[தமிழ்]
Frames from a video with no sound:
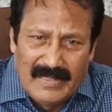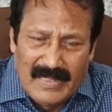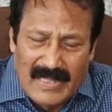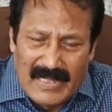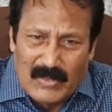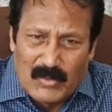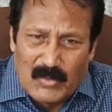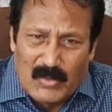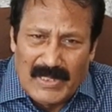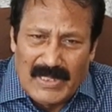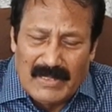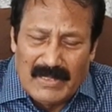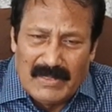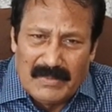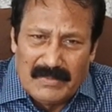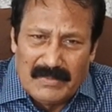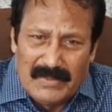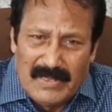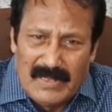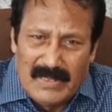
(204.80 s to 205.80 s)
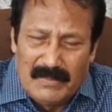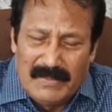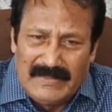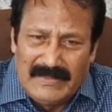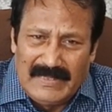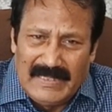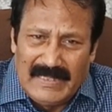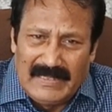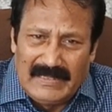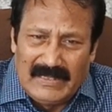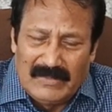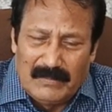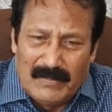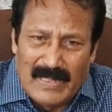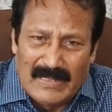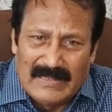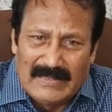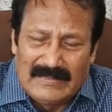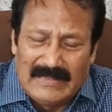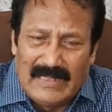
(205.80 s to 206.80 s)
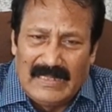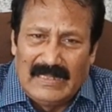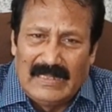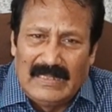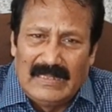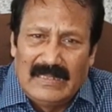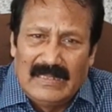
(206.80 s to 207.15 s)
ஏறக்குறைய இருபத்தி எட்டு மாதத்தில்